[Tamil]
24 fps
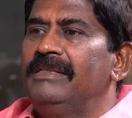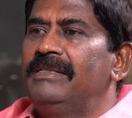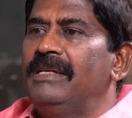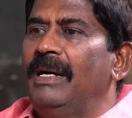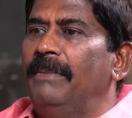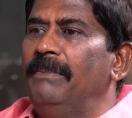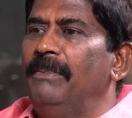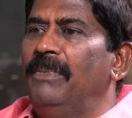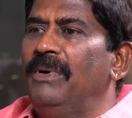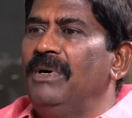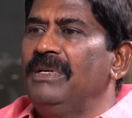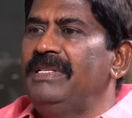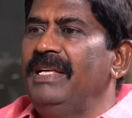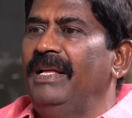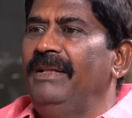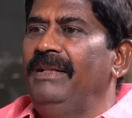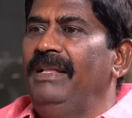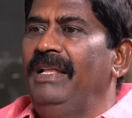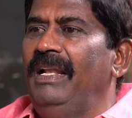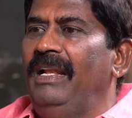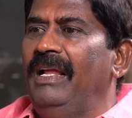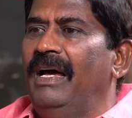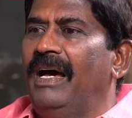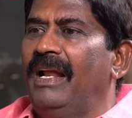சம்போ
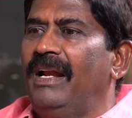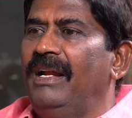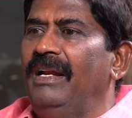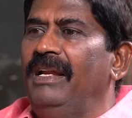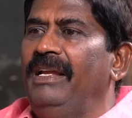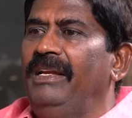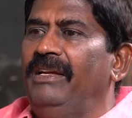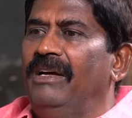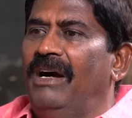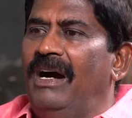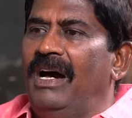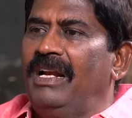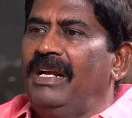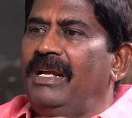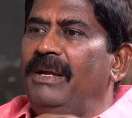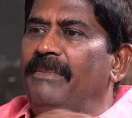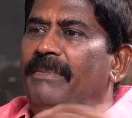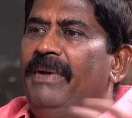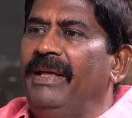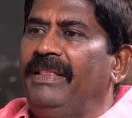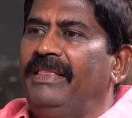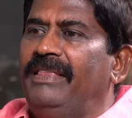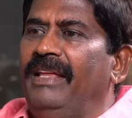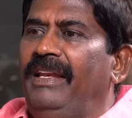செந்தில் யாருன்னு
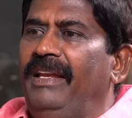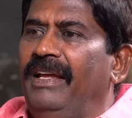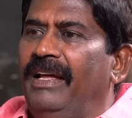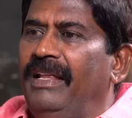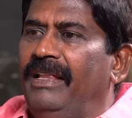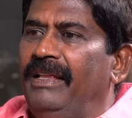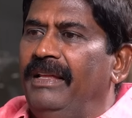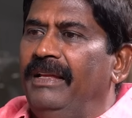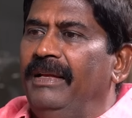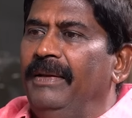யாருக்குமே தெரியாது